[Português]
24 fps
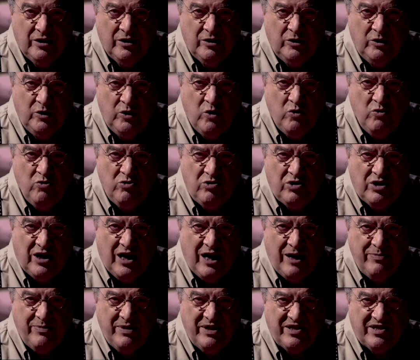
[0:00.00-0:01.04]

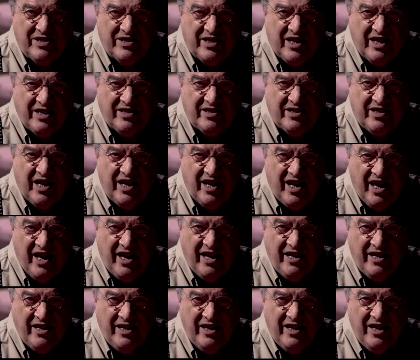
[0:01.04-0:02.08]
nunca me
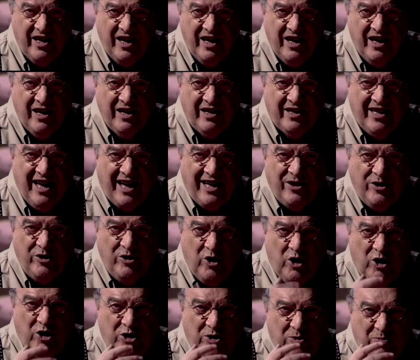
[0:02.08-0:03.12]
esquecerei que a
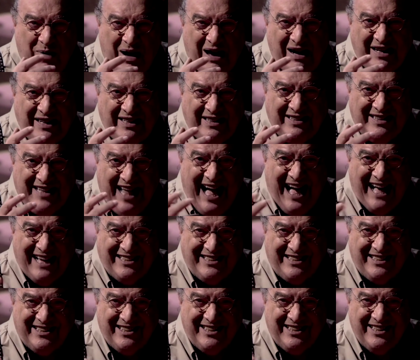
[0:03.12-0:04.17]

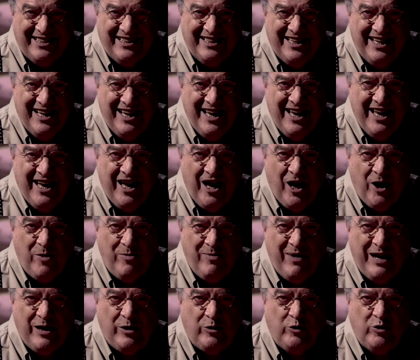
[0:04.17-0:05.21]
normalidade é
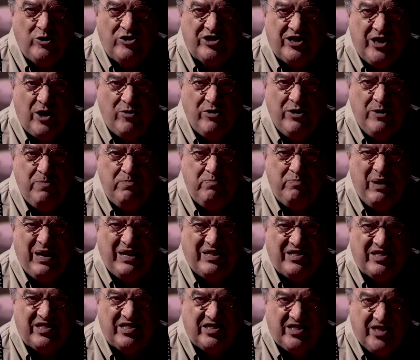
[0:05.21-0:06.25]
uma ilusão
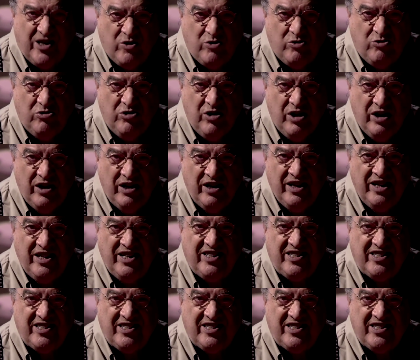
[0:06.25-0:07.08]
imbecil e